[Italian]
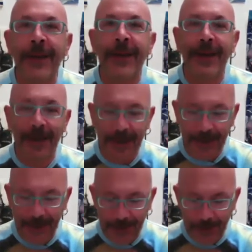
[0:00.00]

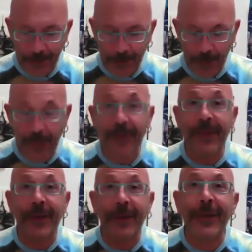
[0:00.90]
eh,
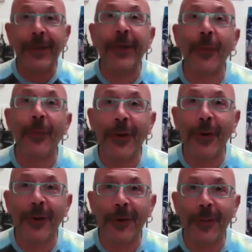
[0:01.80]
esattamente come
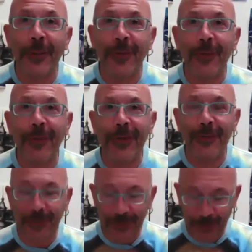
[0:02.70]
noi, come tutti e
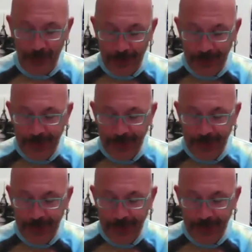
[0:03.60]
tutti noi.